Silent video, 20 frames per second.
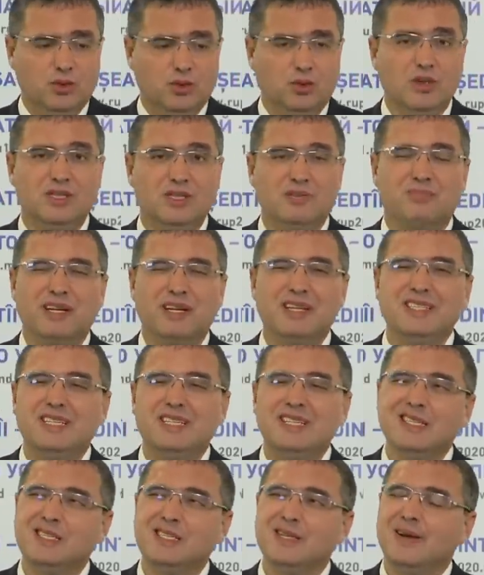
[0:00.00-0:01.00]
То есть
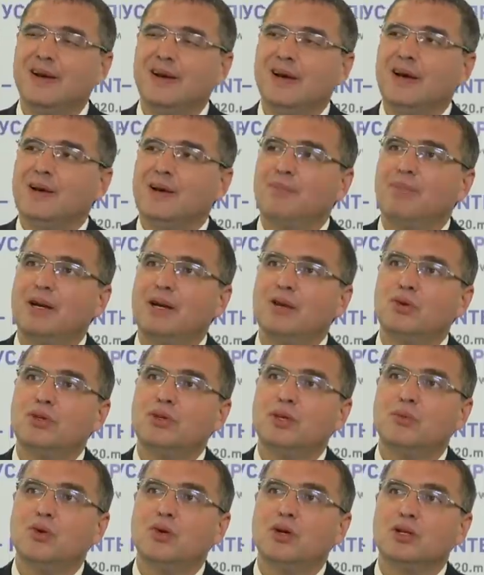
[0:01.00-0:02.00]
пройтись по
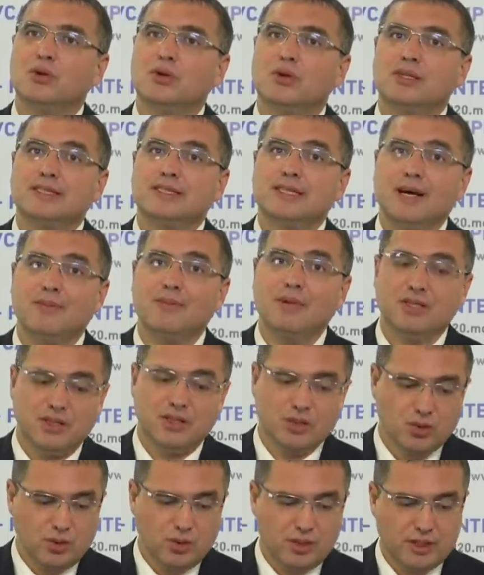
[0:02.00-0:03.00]
людям, у которых самая
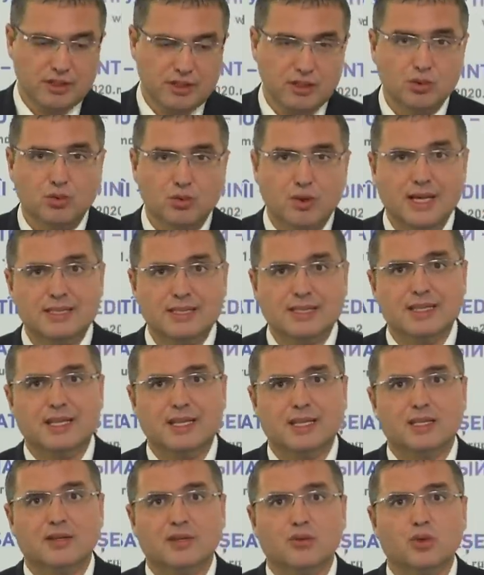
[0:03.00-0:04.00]
тяжелая ситуация,
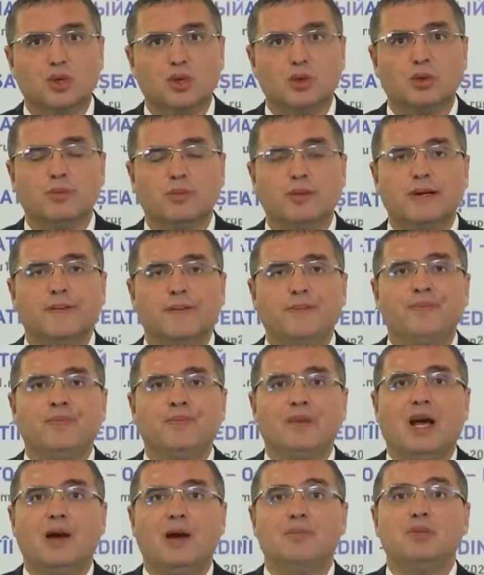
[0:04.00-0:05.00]
для того, чтобы
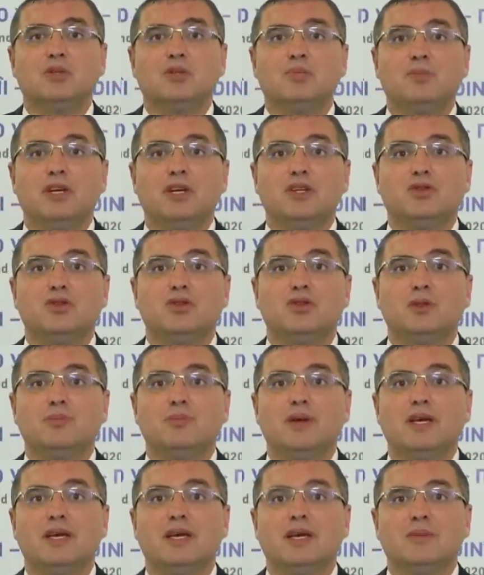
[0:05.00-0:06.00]
обеспечить
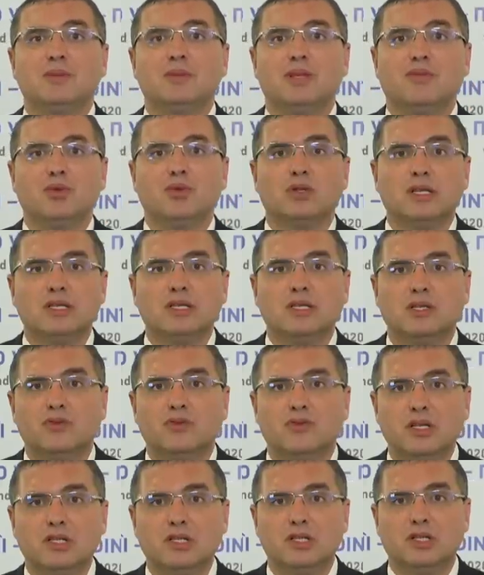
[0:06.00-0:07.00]
себе именно вот эти
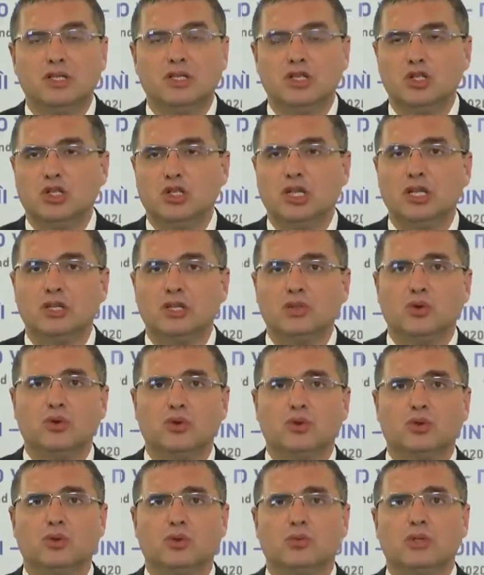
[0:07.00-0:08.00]
200 тысяч
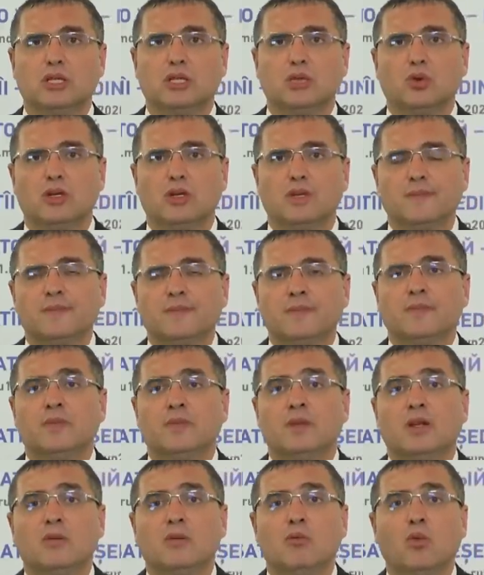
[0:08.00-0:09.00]
голосов, чтобы Дадон
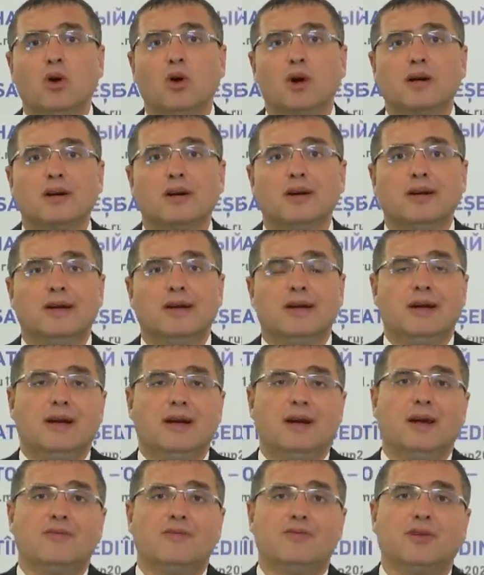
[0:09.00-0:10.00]
мог
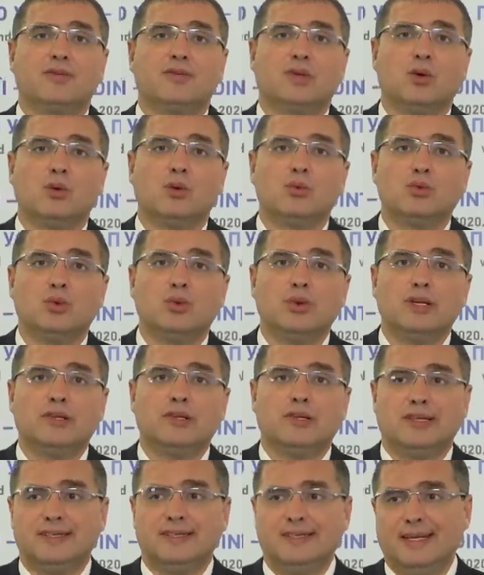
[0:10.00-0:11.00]
э, во втором туре
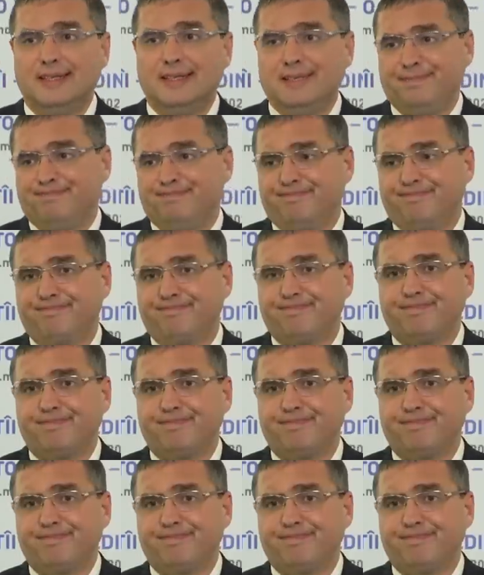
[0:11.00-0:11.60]
сказать